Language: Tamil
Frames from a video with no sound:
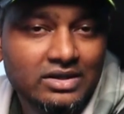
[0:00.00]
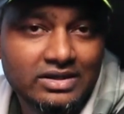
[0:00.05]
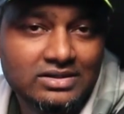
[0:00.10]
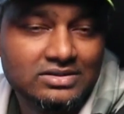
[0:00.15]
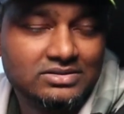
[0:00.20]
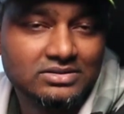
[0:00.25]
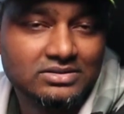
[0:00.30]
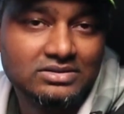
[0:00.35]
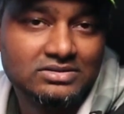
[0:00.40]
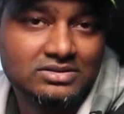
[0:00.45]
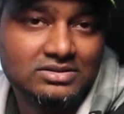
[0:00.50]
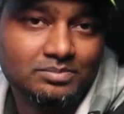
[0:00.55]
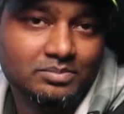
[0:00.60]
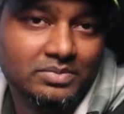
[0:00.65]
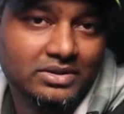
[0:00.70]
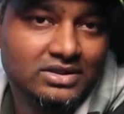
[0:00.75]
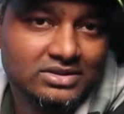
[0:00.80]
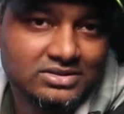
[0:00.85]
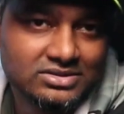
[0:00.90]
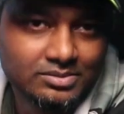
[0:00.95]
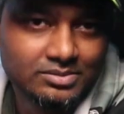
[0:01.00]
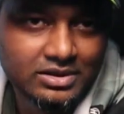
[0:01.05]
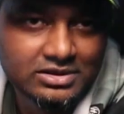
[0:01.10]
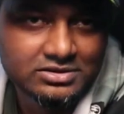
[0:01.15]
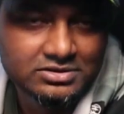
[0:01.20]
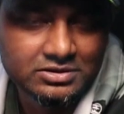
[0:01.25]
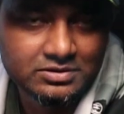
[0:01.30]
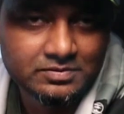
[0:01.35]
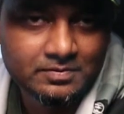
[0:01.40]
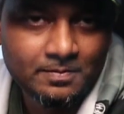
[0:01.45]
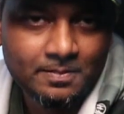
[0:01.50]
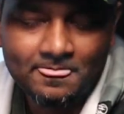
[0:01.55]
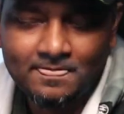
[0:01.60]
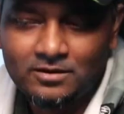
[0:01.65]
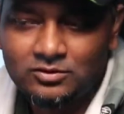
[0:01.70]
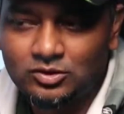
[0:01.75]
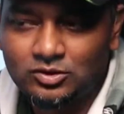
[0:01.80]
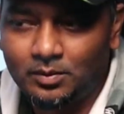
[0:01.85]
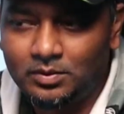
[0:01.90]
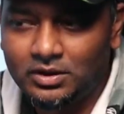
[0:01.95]
இட்ஸ் இட்ஸ் எ பிக்கஸ்ட் பிளெஸிங்
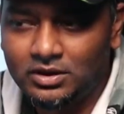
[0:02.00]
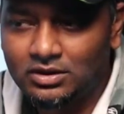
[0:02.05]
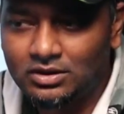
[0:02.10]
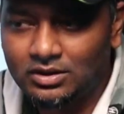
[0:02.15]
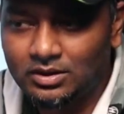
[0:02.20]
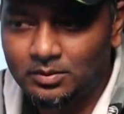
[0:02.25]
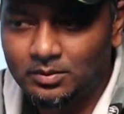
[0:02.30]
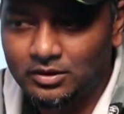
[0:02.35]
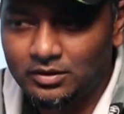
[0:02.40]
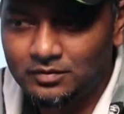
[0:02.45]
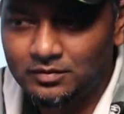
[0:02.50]
ஸோ அப்படி இருக்கிறப்ப